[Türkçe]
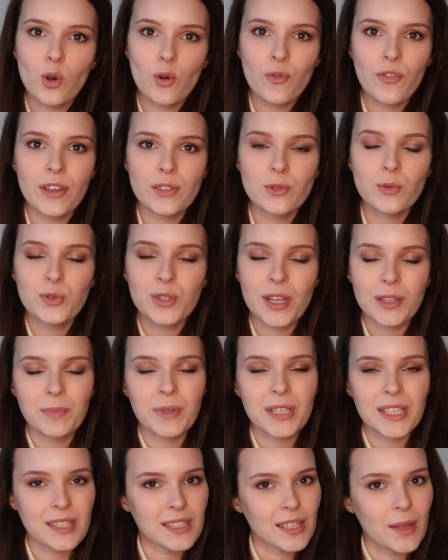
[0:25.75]
çok fazla
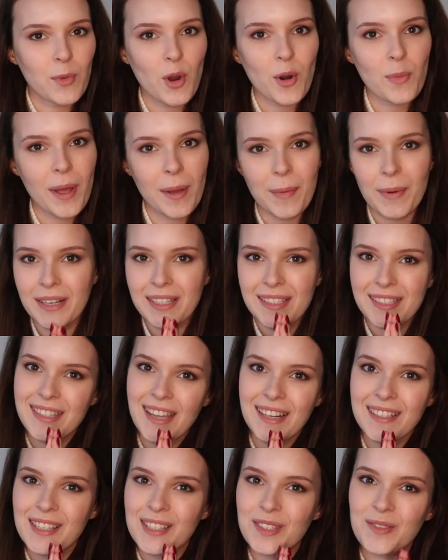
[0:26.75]
uzatmak istemiyorum. Hemen
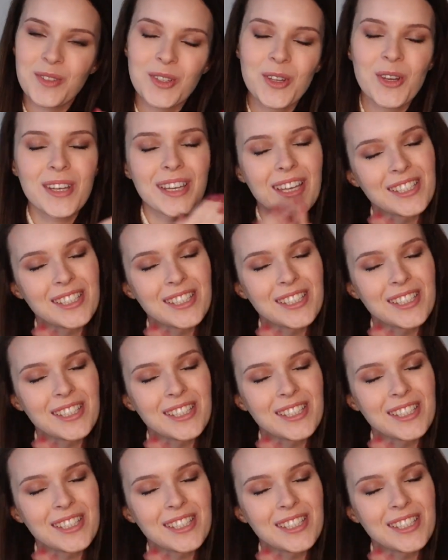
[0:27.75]
isterseniz videoya